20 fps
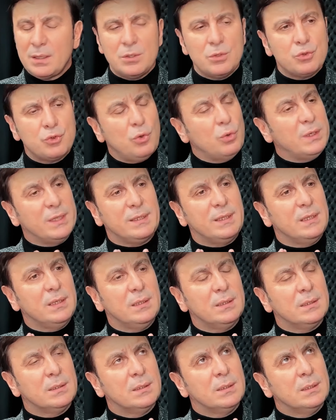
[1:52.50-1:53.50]

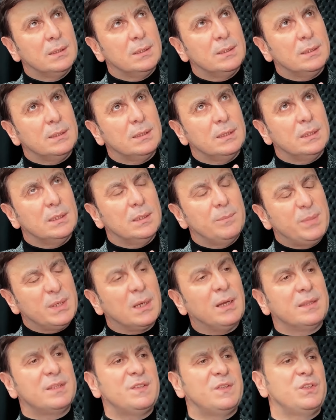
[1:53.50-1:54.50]
söylediği e, bir
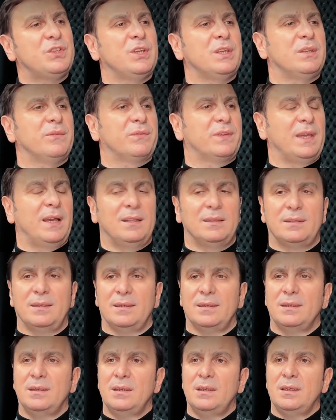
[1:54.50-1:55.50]
hadisi şerif
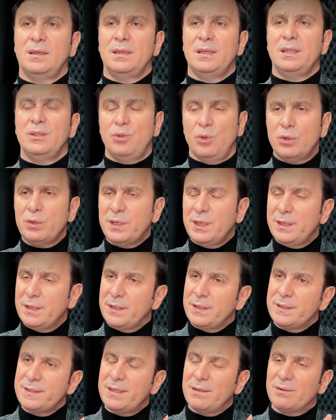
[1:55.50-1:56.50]
geldi. Diyor
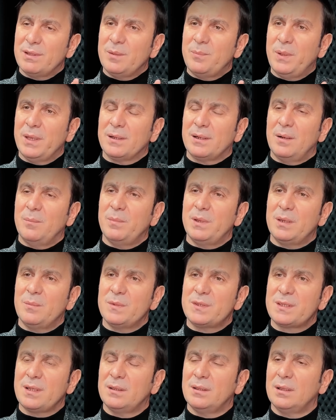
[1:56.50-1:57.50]
ki sevgili
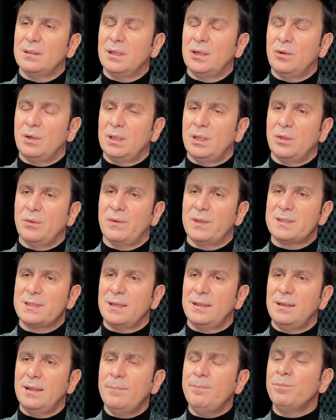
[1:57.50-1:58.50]
Peygamberimiz sallallahu aleyhi ve
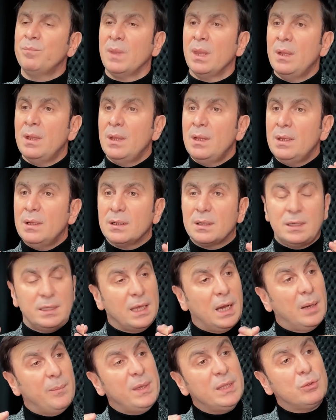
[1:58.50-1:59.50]
sellem
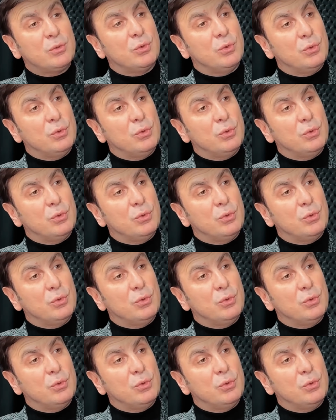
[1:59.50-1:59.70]
kıyamet